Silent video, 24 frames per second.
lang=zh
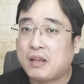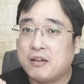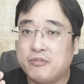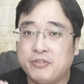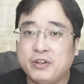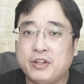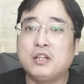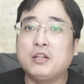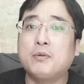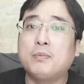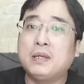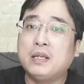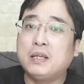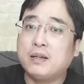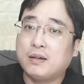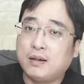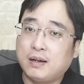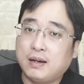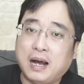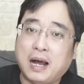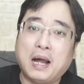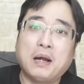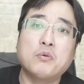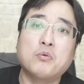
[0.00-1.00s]
菲律宾、
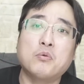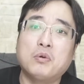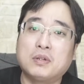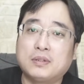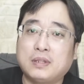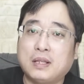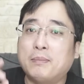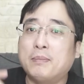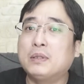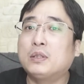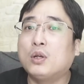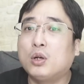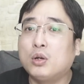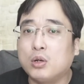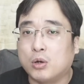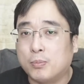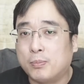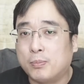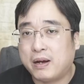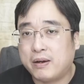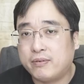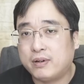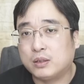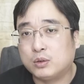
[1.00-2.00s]
韩国，咱们都有
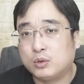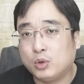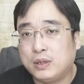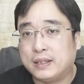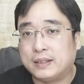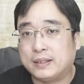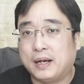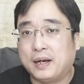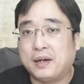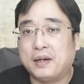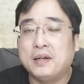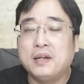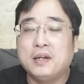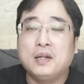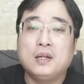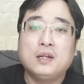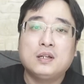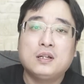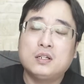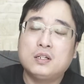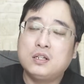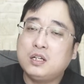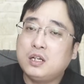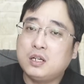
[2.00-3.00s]
法对待；
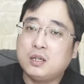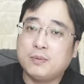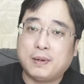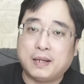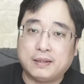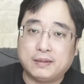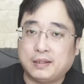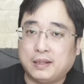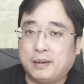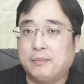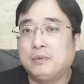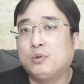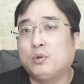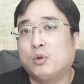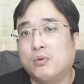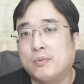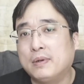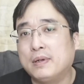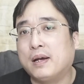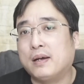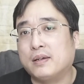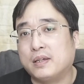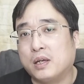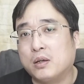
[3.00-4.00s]
日本，咱们同
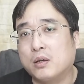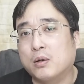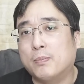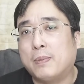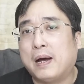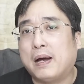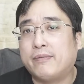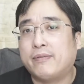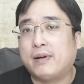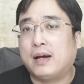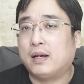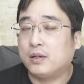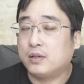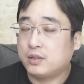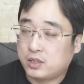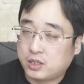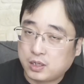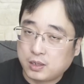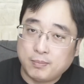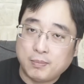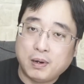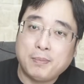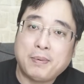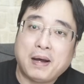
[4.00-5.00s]
样也有办法。什
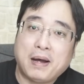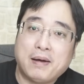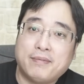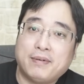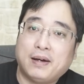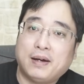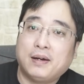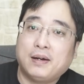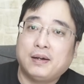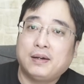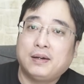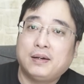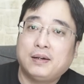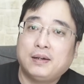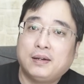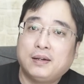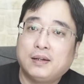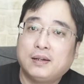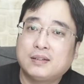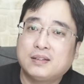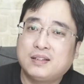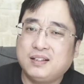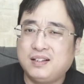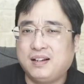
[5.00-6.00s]
么办法？
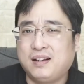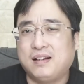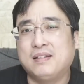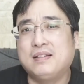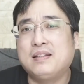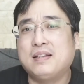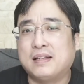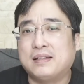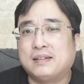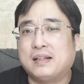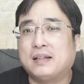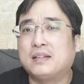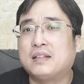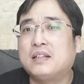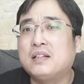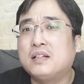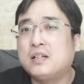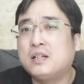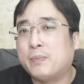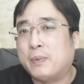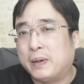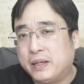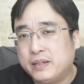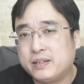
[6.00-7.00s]
其实很简单，你
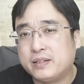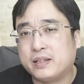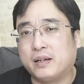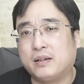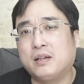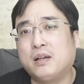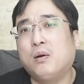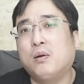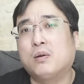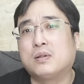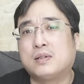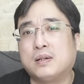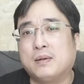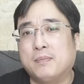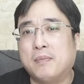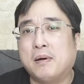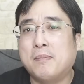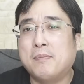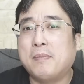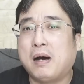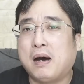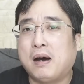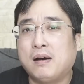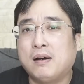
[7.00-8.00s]
日本想要什么
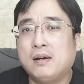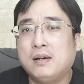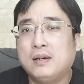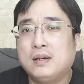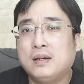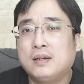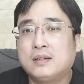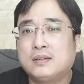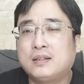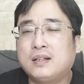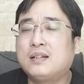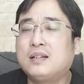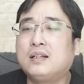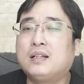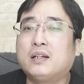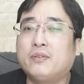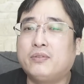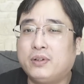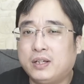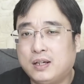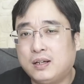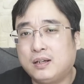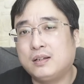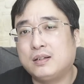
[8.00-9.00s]
嘛？这是一个
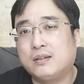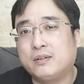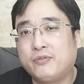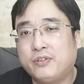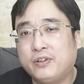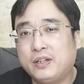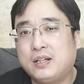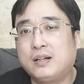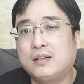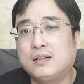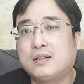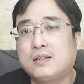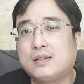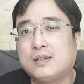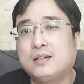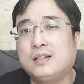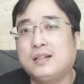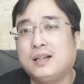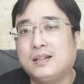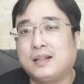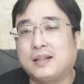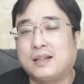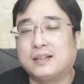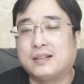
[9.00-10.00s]
非常非常直
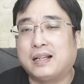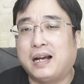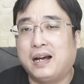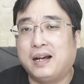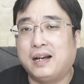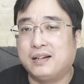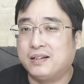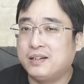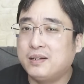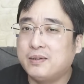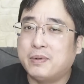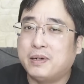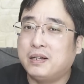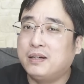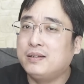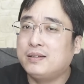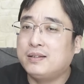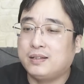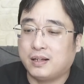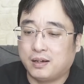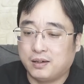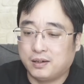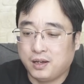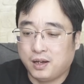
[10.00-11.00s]
接的一个答案。日本人
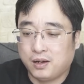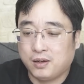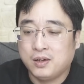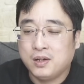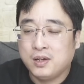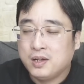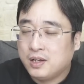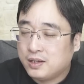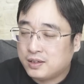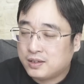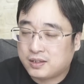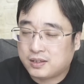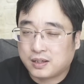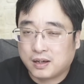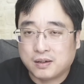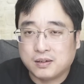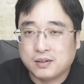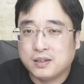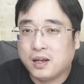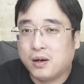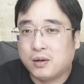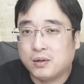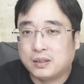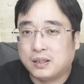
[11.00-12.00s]
想要想
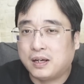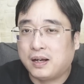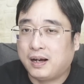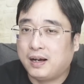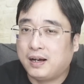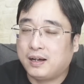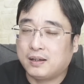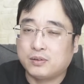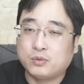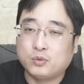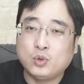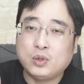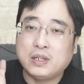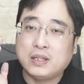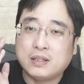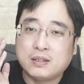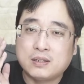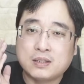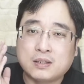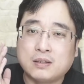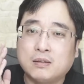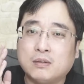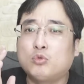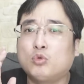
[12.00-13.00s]
要的啊，最
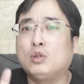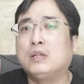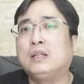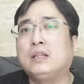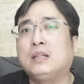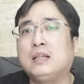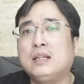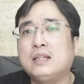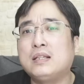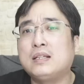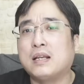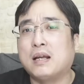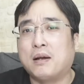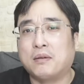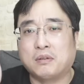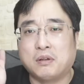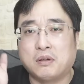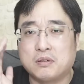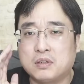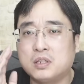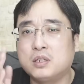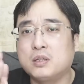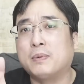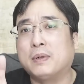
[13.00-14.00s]
最理想的
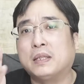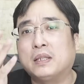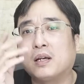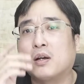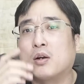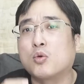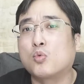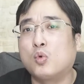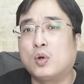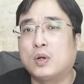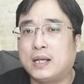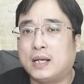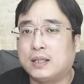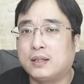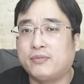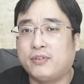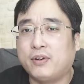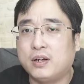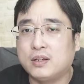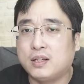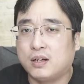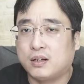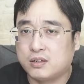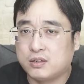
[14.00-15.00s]
日本那个国家的
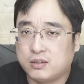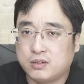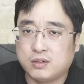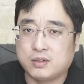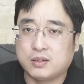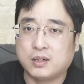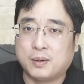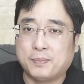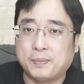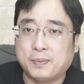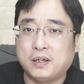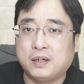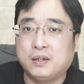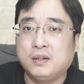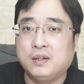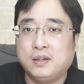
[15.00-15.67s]
方向是什么？